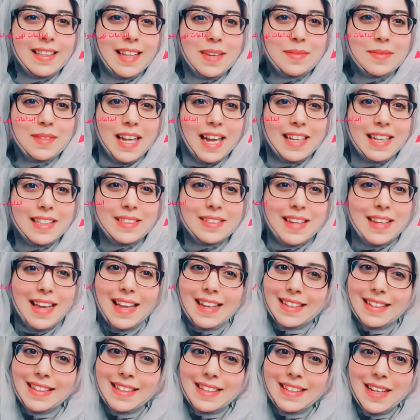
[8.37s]
إبداعات
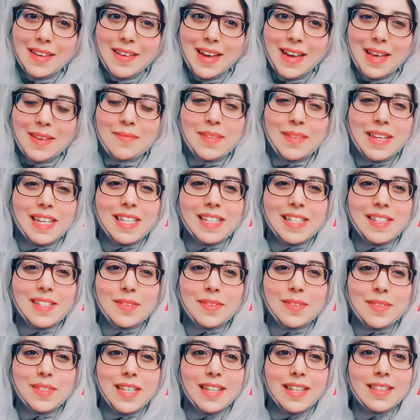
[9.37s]
نهى للنواعم
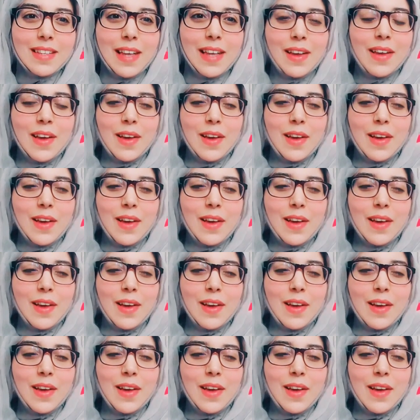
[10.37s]
للزينوشات